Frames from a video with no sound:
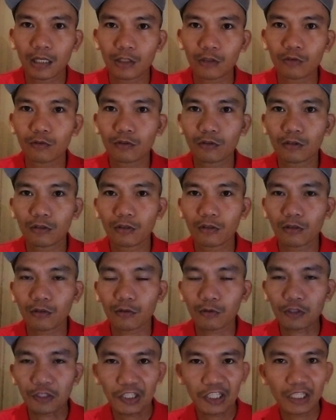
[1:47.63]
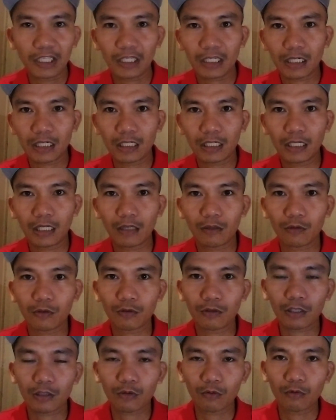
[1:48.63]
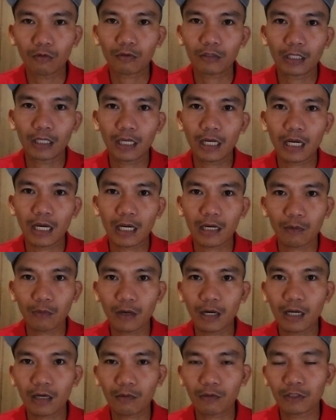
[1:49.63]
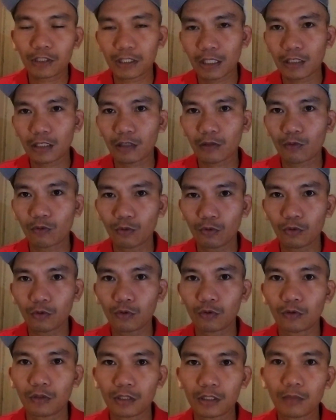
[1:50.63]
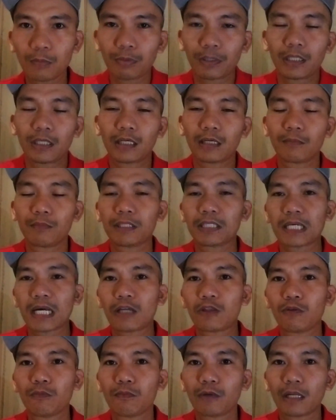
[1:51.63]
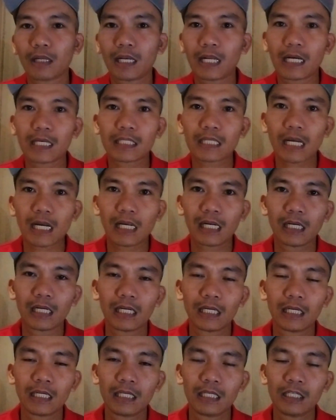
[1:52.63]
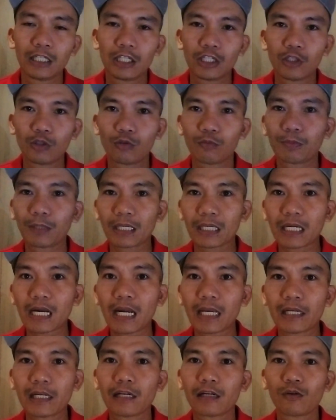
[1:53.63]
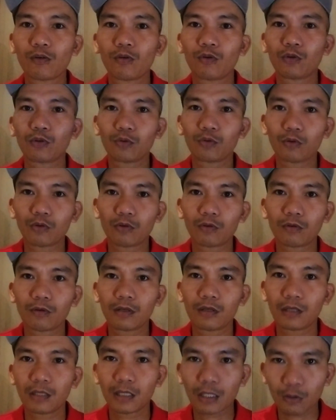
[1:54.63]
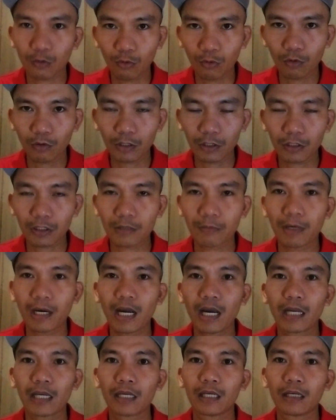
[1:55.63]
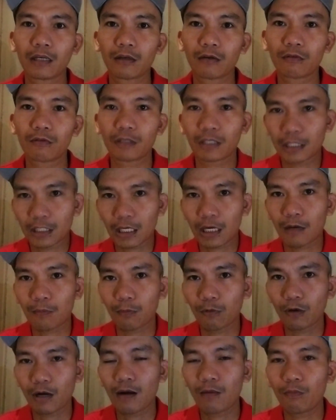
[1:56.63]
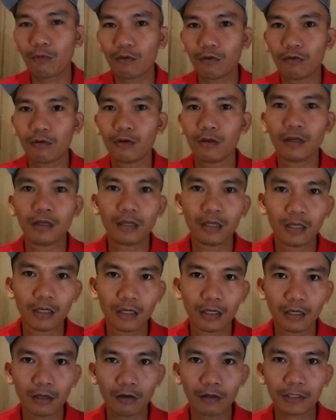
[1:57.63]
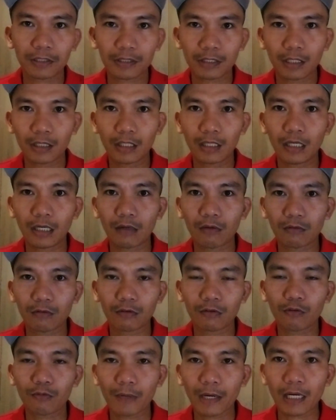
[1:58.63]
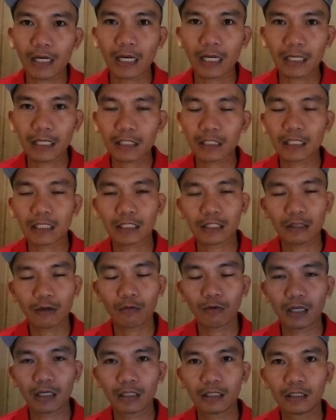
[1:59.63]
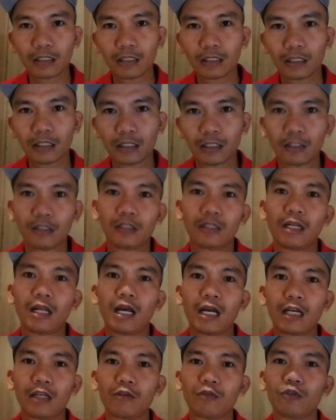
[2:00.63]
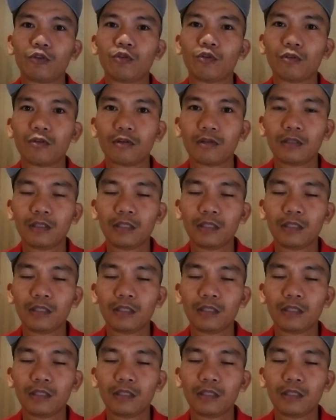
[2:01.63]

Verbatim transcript: yung kusinira nila o yung katulong nila, araw-araw siya nagluluto. Siyempre, kabisado mo na yung lasa ng pagkain na niluluto ng katulong niyo sa bahay kung isa ka pong amo o etc. Kung kumakain ka sa restaurant na yung yung